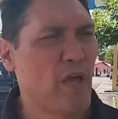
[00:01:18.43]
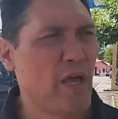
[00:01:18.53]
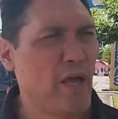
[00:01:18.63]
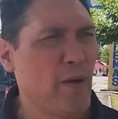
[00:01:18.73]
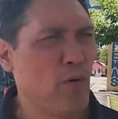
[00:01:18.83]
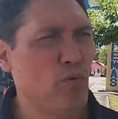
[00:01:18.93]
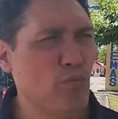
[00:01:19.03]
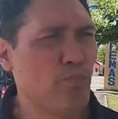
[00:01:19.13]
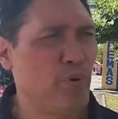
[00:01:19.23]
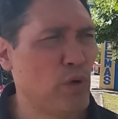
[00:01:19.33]
É,
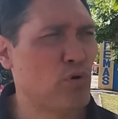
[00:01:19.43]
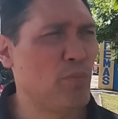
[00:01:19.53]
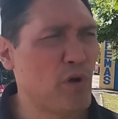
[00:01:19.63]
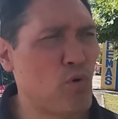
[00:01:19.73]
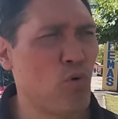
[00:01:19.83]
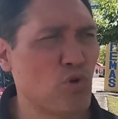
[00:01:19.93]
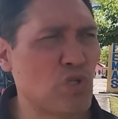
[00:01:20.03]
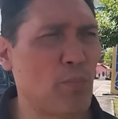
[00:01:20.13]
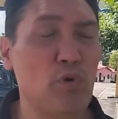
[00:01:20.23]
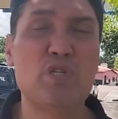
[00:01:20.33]
pelo que me
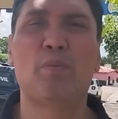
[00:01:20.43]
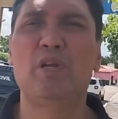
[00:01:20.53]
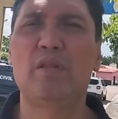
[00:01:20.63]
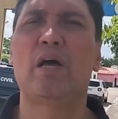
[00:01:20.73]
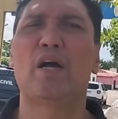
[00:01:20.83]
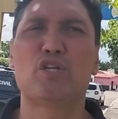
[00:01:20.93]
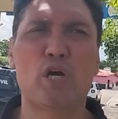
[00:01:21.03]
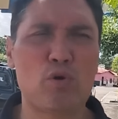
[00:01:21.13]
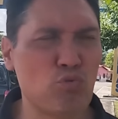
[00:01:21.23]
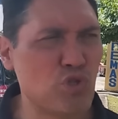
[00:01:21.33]
consta, a Polícia Militar
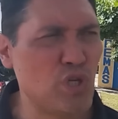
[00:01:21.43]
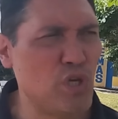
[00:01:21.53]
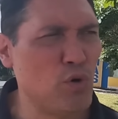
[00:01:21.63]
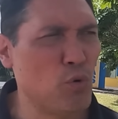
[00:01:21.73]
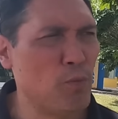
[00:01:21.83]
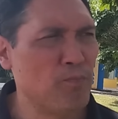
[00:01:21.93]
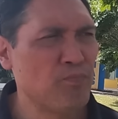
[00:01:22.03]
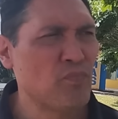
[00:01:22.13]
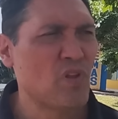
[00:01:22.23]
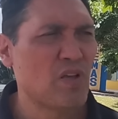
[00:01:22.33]
já conseguiu
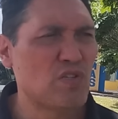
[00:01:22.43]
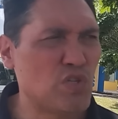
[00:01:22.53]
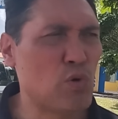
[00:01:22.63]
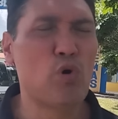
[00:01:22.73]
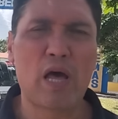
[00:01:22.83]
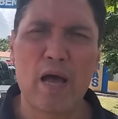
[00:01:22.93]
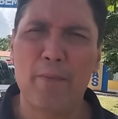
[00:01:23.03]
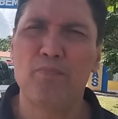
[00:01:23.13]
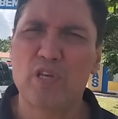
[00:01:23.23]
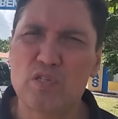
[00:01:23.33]

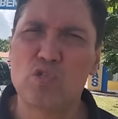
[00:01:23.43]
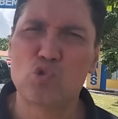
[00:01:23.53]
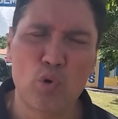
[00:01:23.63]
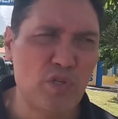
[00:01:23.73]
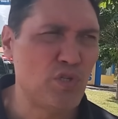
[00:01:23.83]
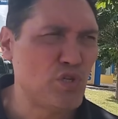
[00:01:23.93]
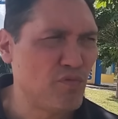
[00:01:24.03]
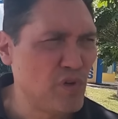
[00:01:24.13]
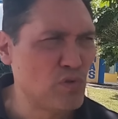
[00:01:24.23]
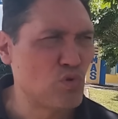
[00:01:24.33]
segurar esses dois
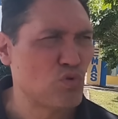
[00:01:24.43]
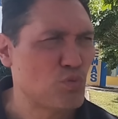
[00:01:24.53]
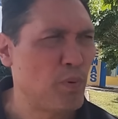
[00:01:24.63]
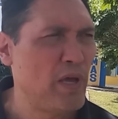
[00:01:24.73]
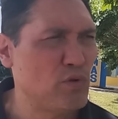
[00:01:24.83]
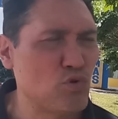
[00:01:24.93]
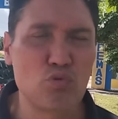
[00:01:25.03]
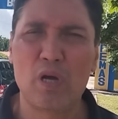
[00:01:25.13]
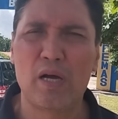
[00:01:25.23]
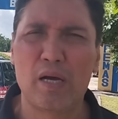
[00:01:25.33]
indivíduos suspeitos
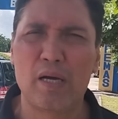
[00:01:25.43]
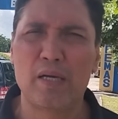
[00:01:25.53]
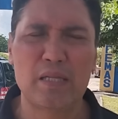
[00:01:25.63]
da,